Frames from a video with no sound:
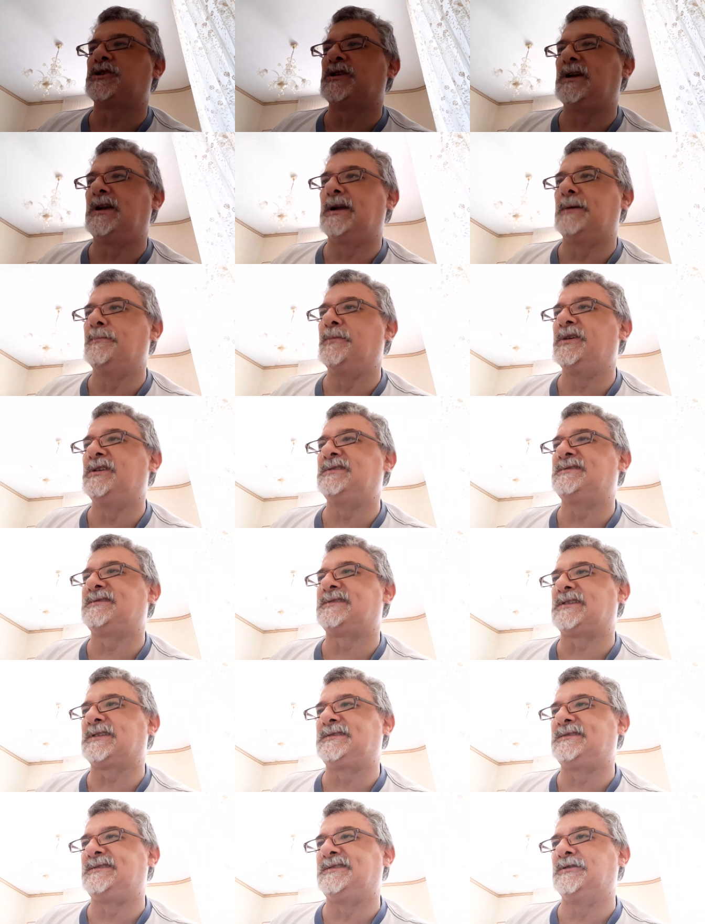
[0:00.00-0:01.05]

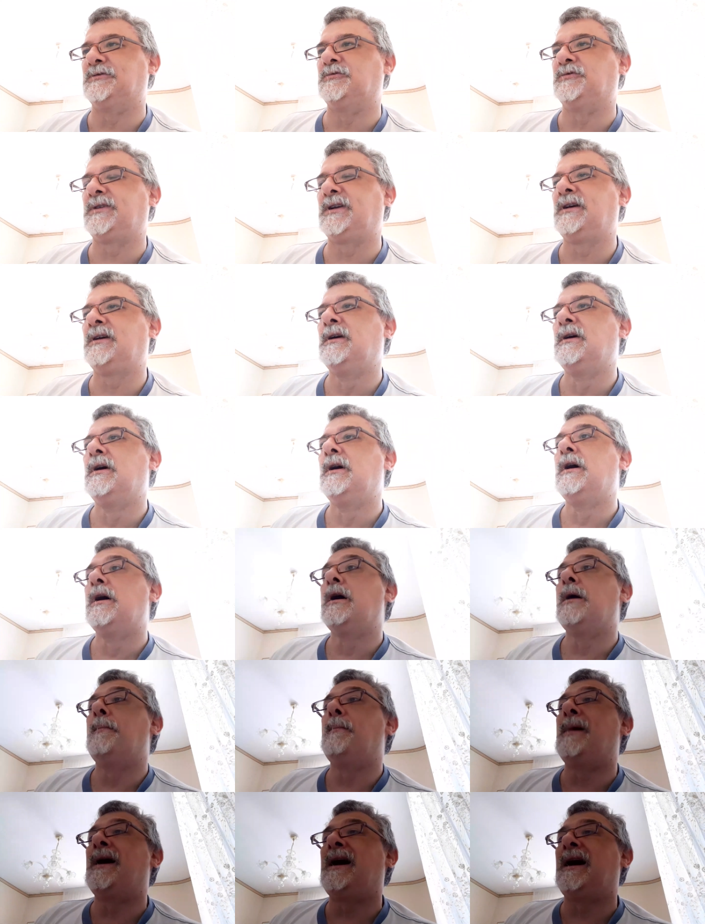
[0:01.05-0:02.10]
dell'amministrazione,
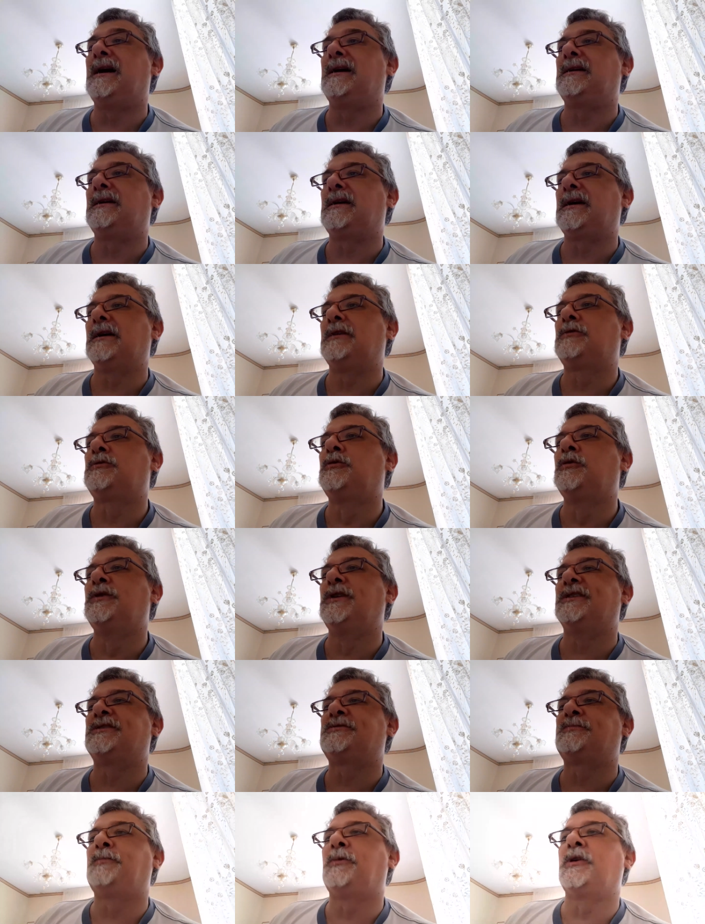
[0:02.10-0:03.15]
ma anche alcuni
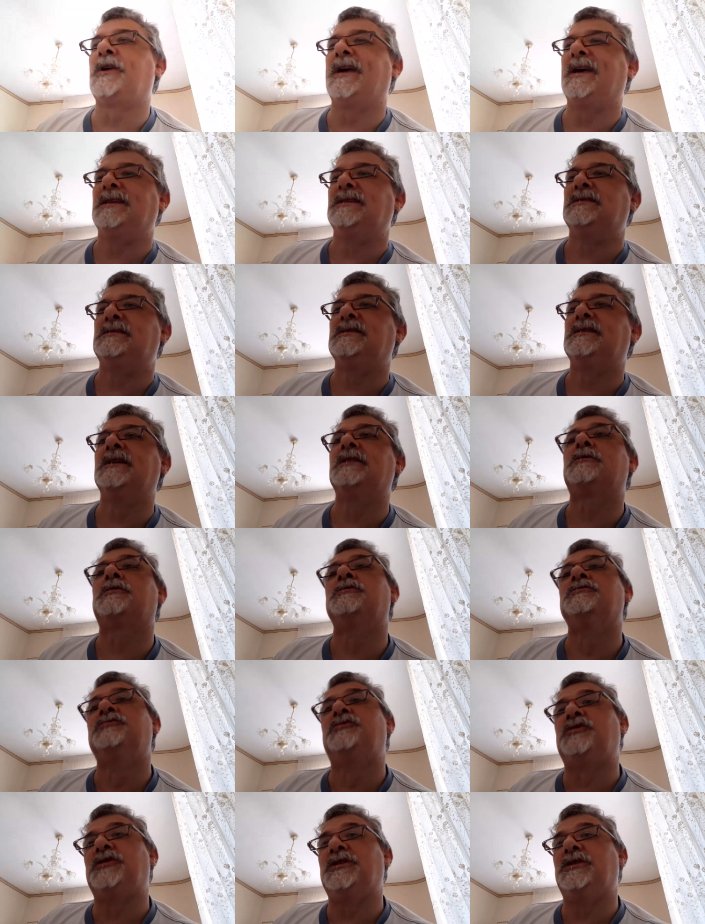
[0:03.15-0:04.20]
esponenti del
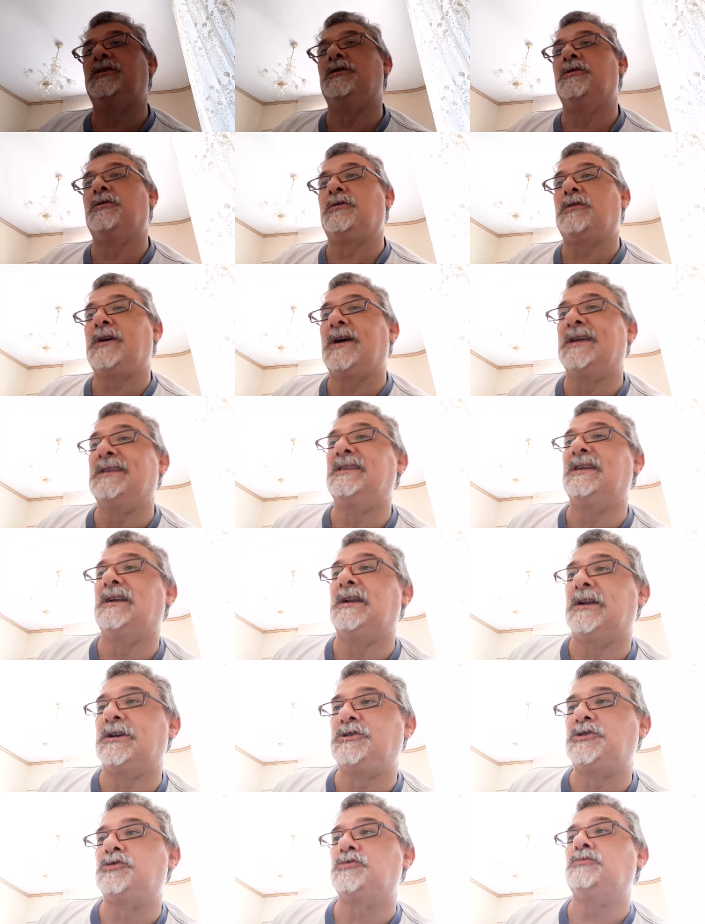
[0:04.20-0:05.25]
Consiglio e
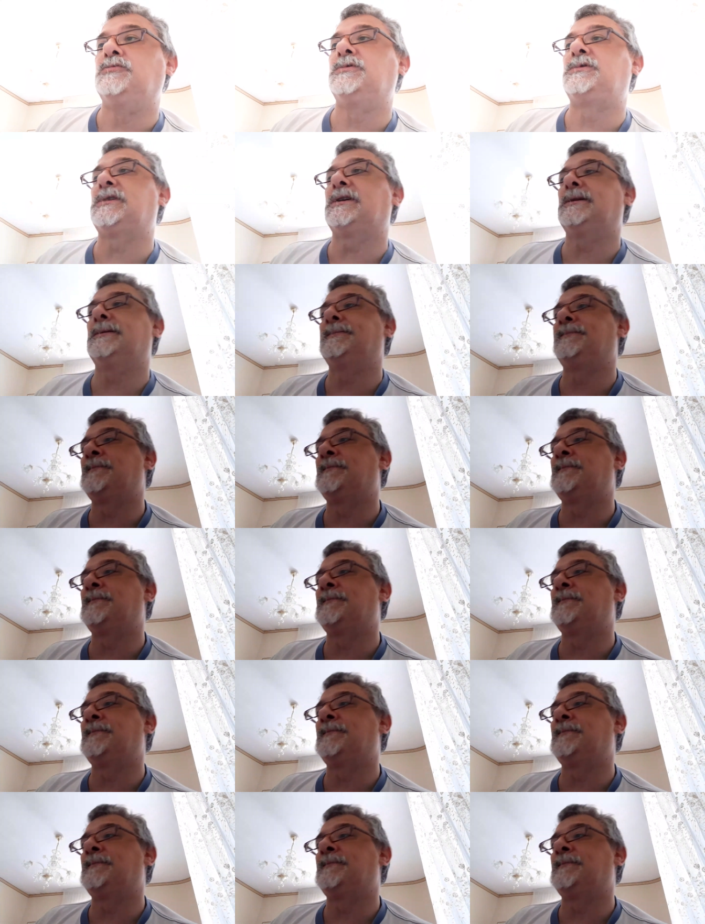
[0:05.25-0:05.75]
della Giunta.